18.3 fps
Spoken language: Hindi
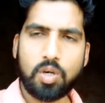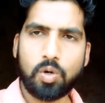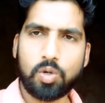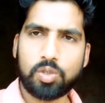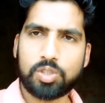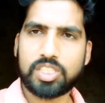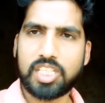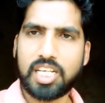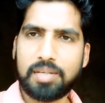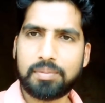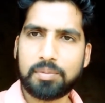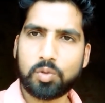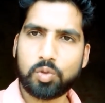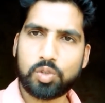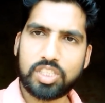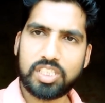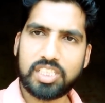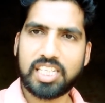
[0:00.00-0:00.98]
और सेम
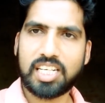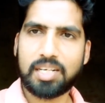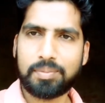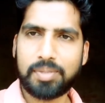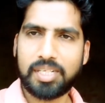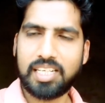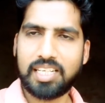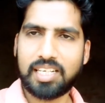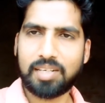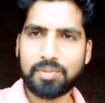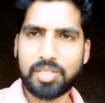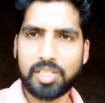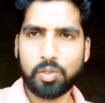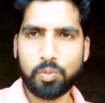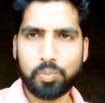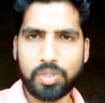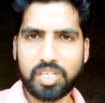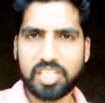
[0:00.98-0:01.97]
उसी जगह पे
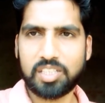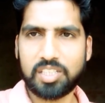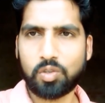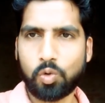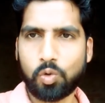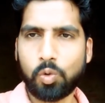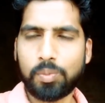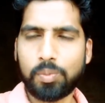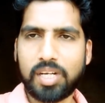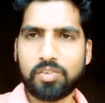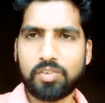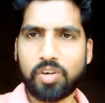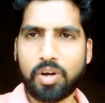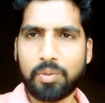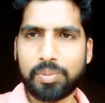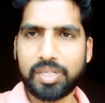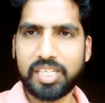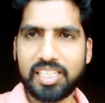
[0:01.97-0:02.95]
हमारे ऊपर के जो रूम है
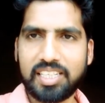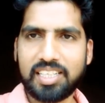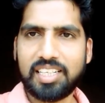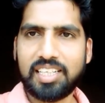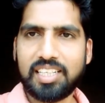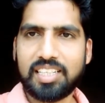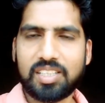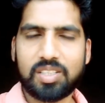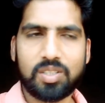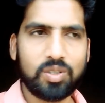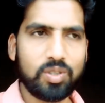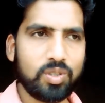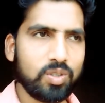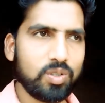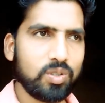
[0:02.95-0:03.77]
वहाँ पे तो